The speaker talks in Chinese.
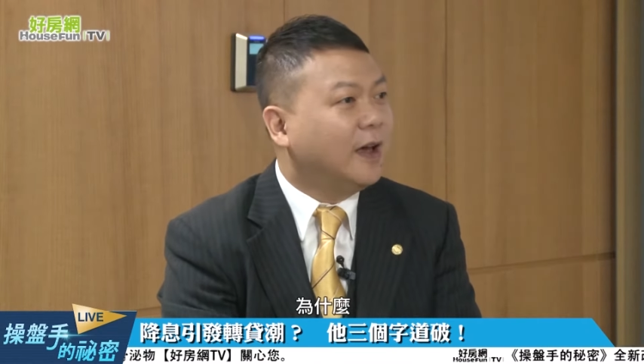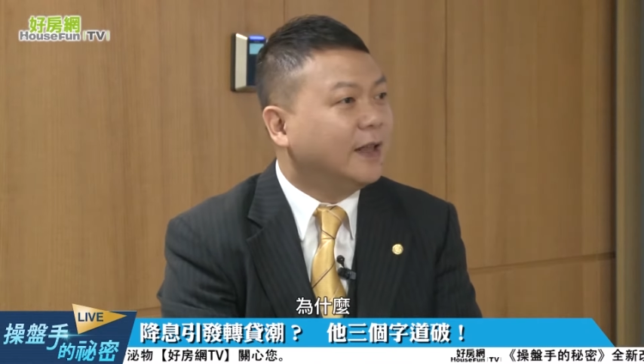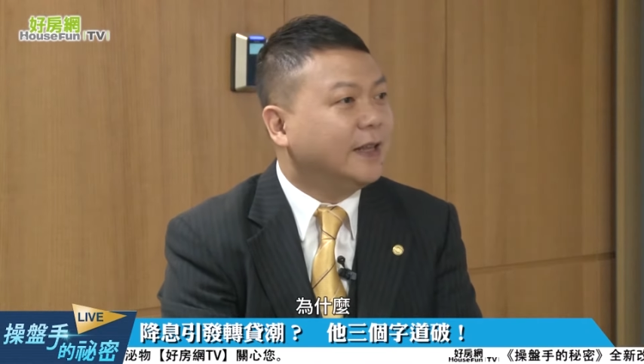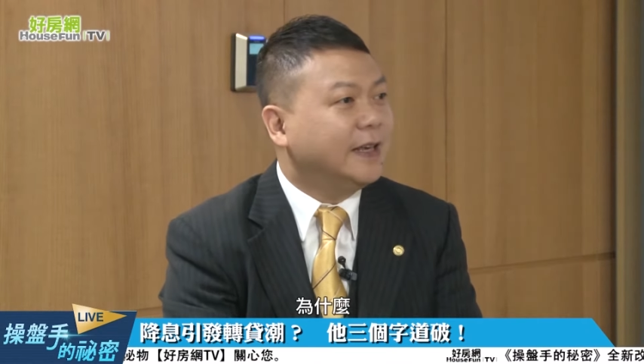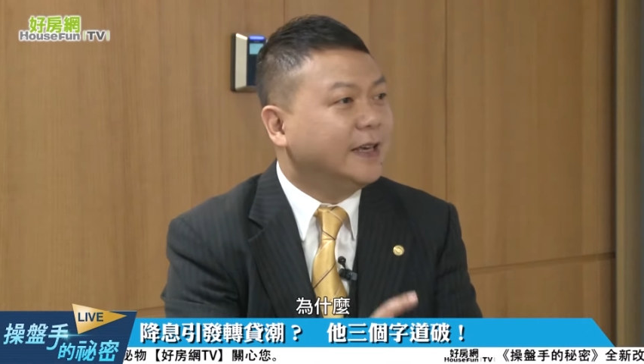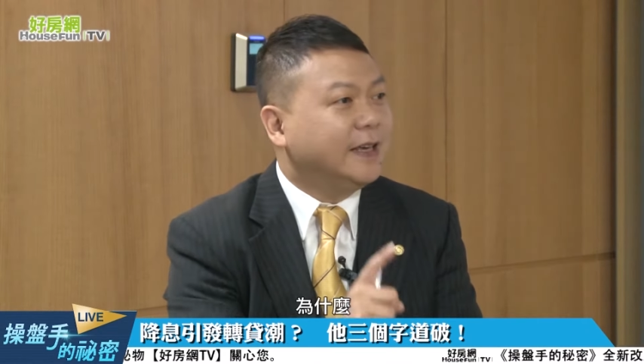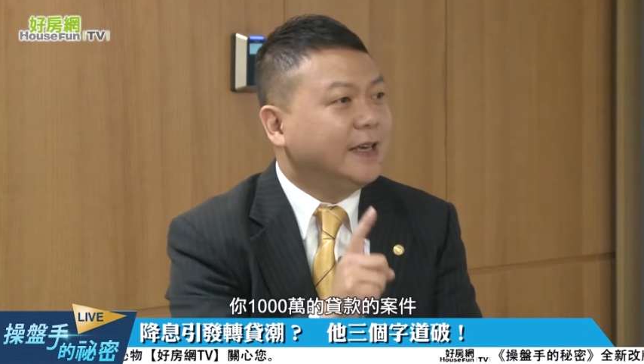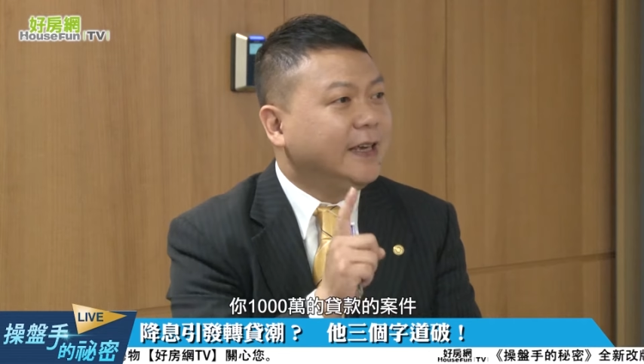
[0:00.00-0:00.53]

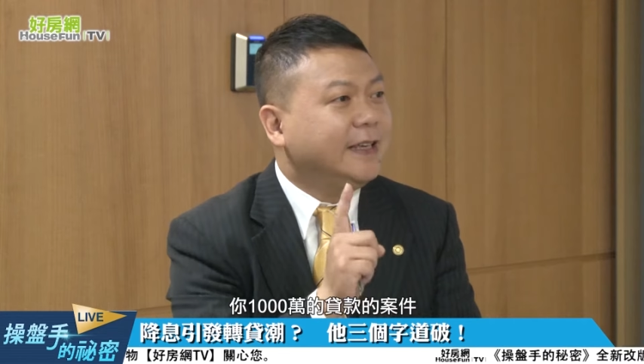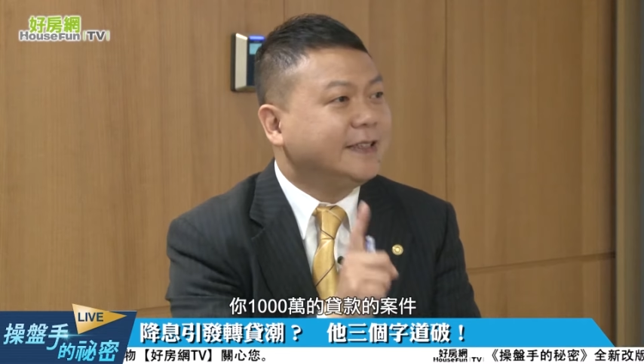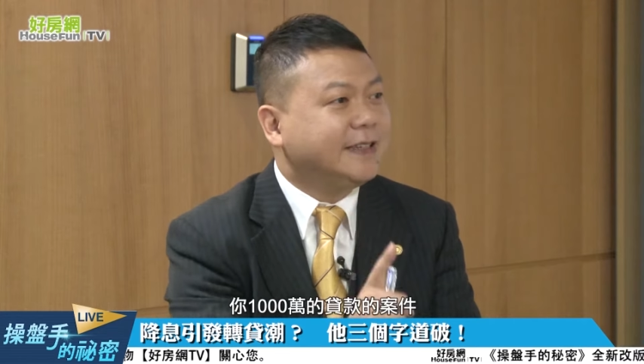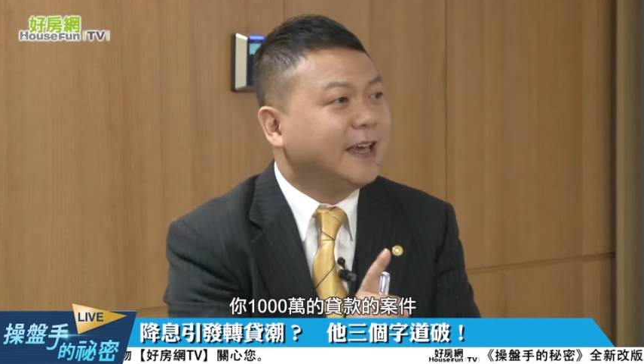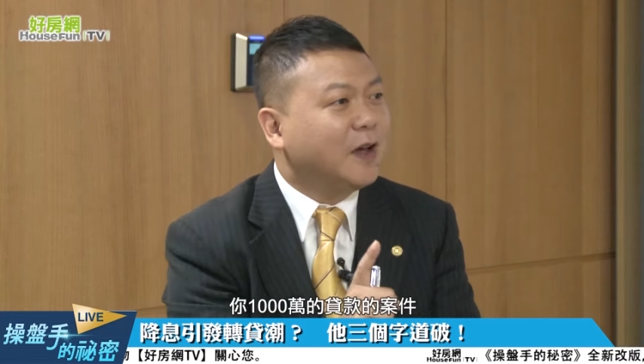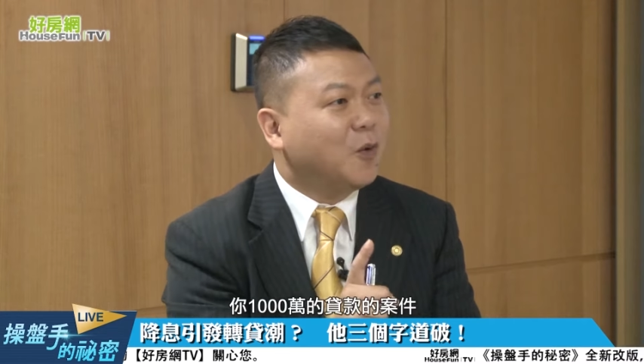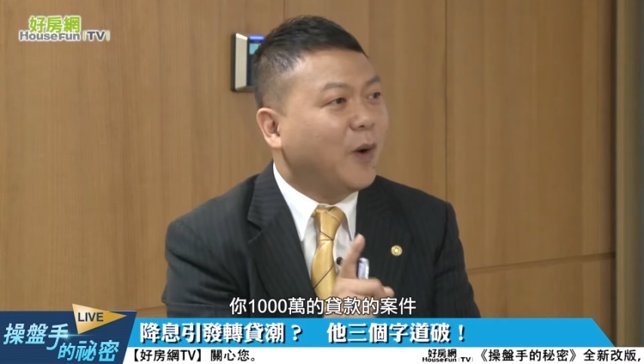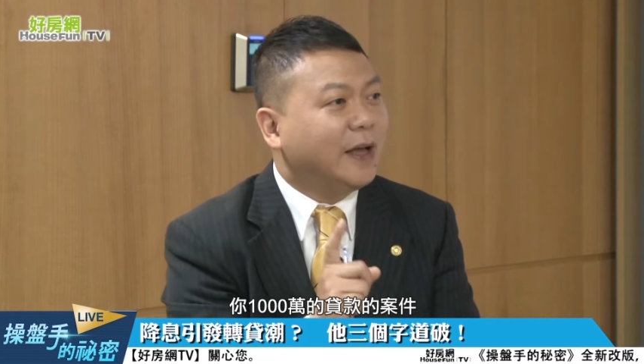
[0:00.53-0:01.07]
你
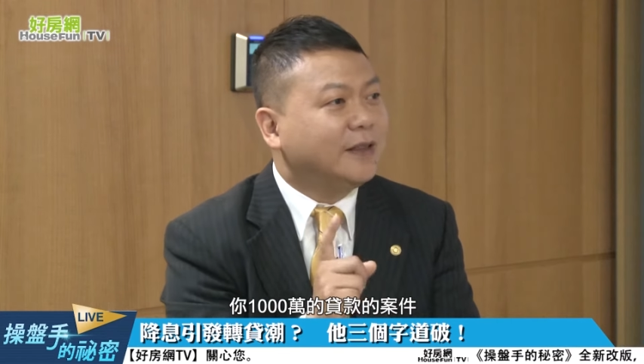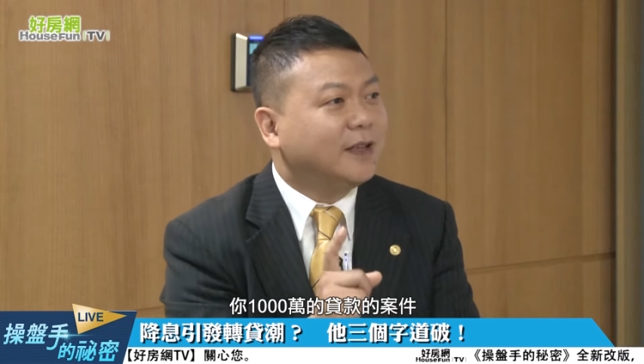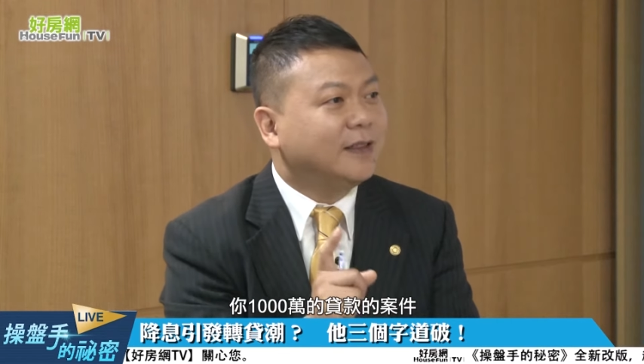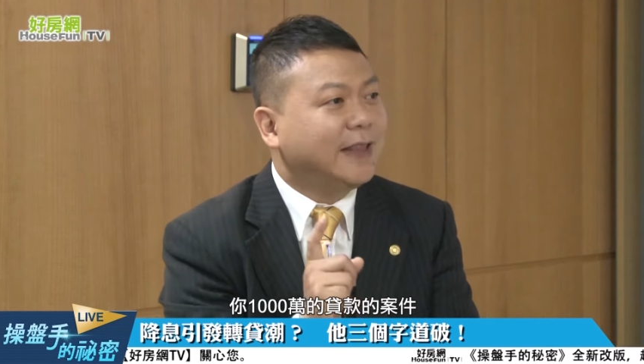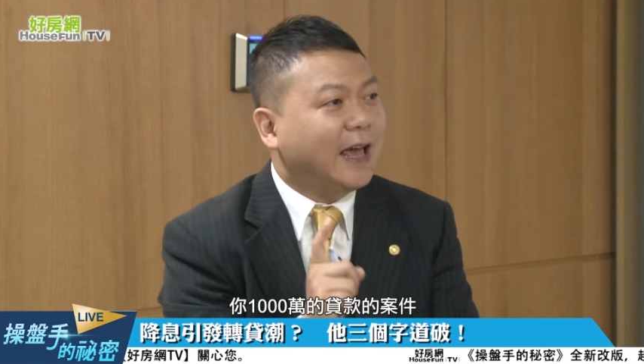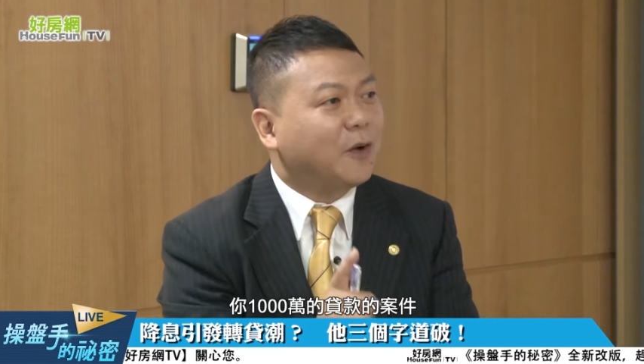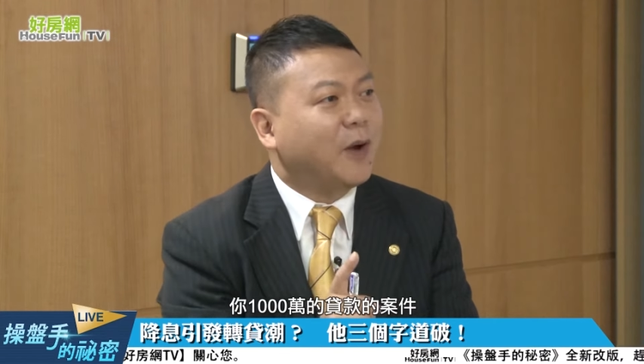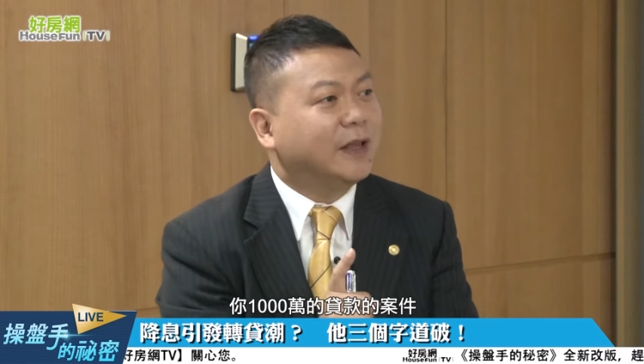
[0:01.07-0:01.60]
1000万的
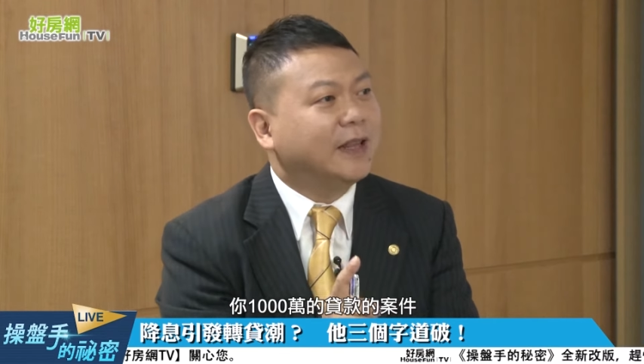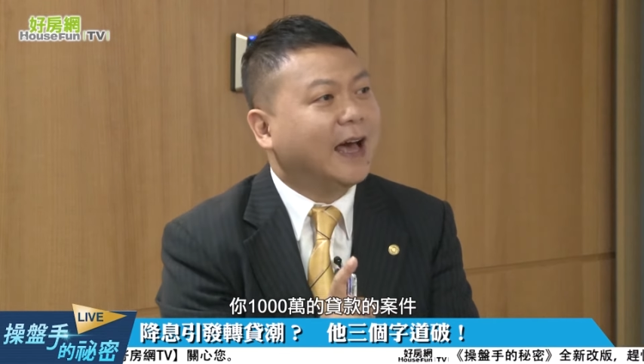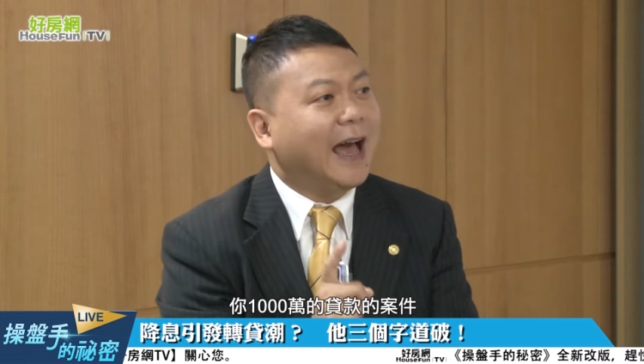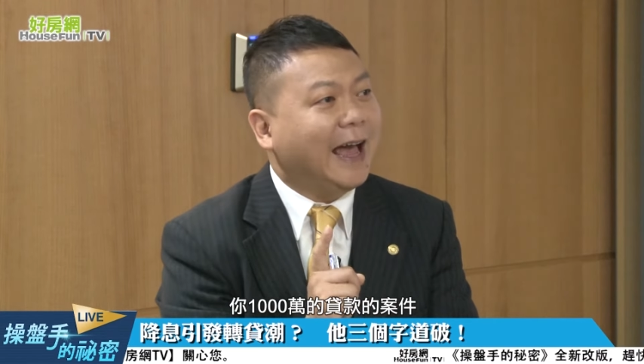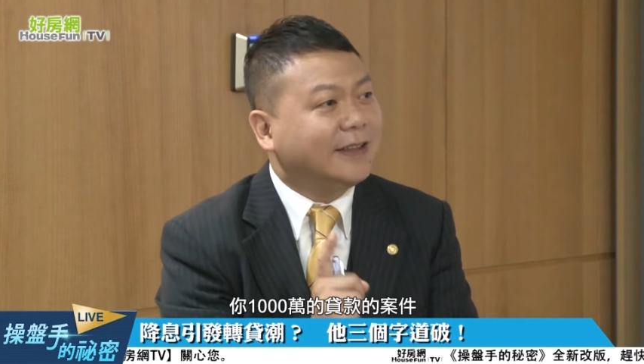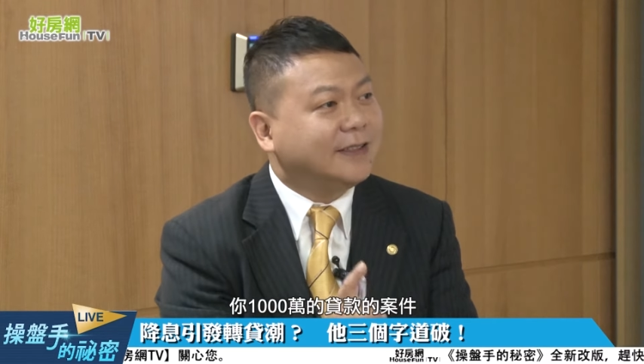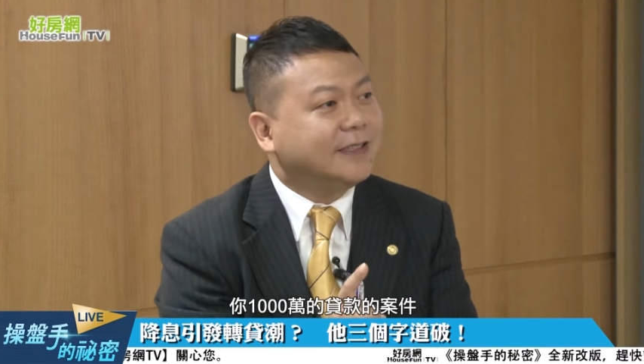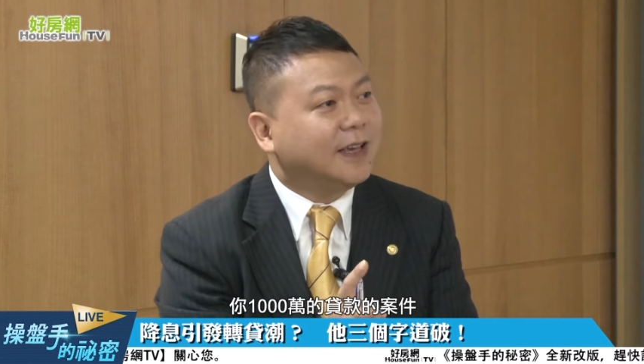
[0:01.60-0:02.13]
贷款的
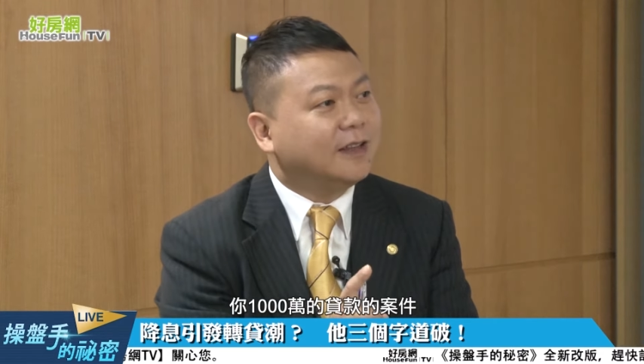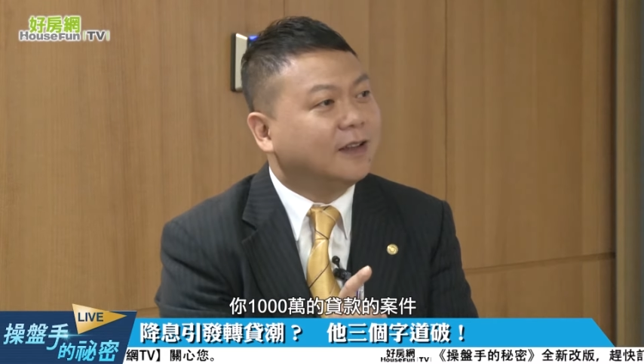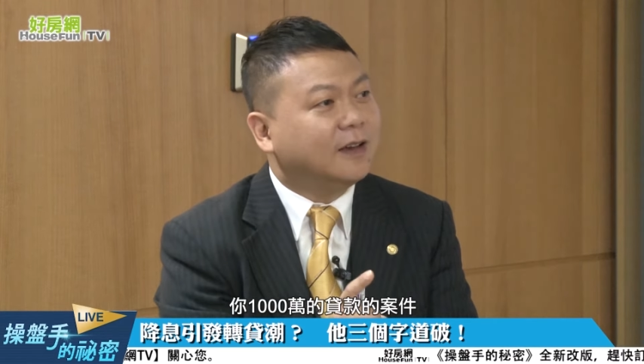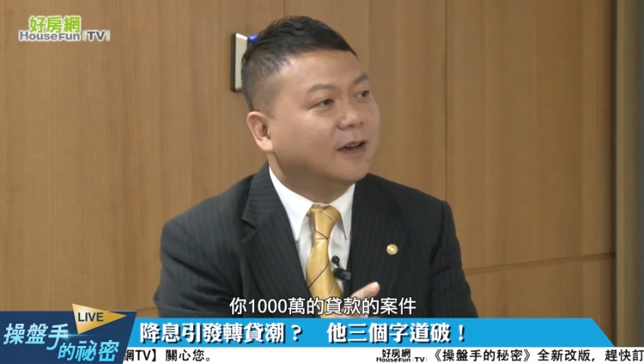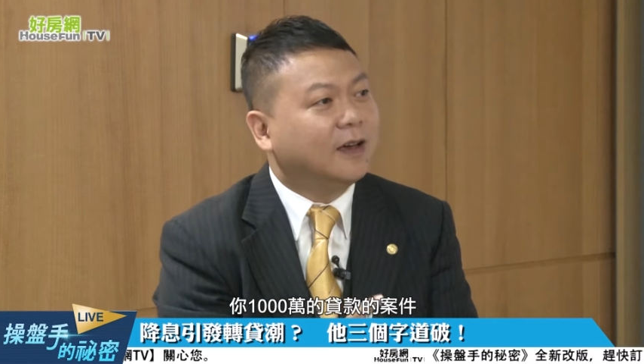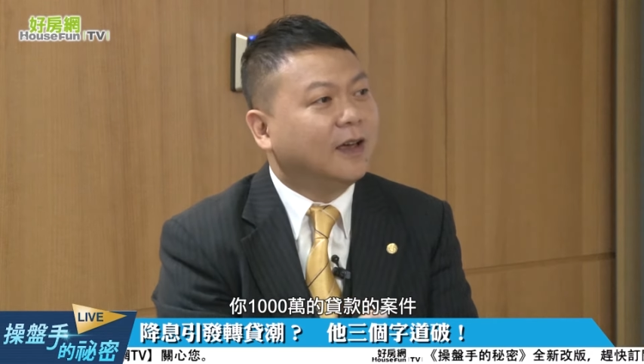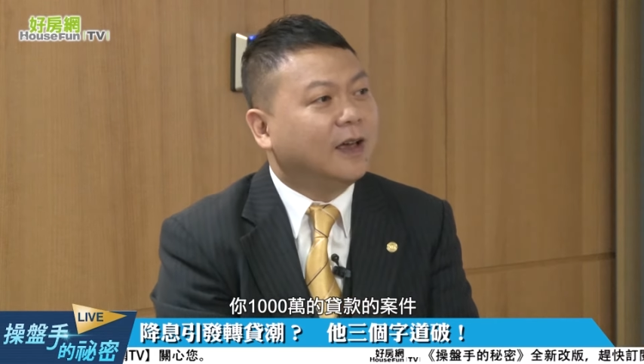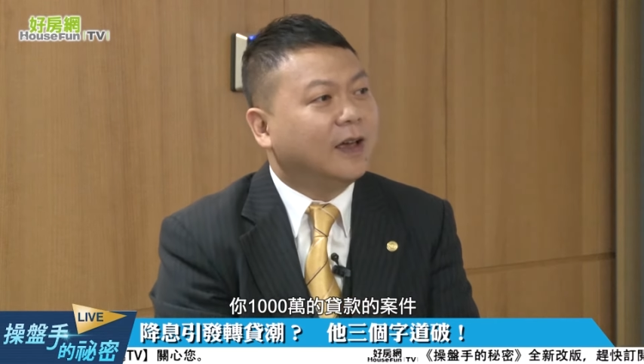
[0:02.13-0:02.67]
案件
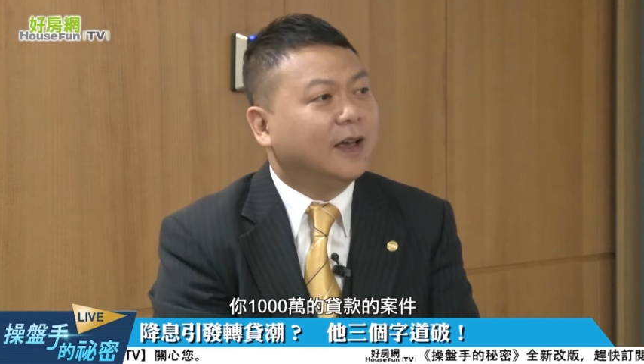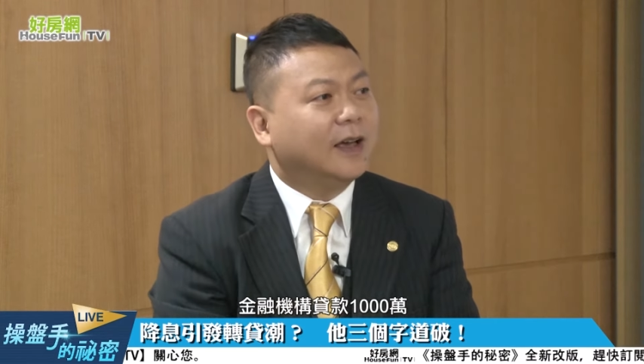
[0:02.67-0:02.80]
呢，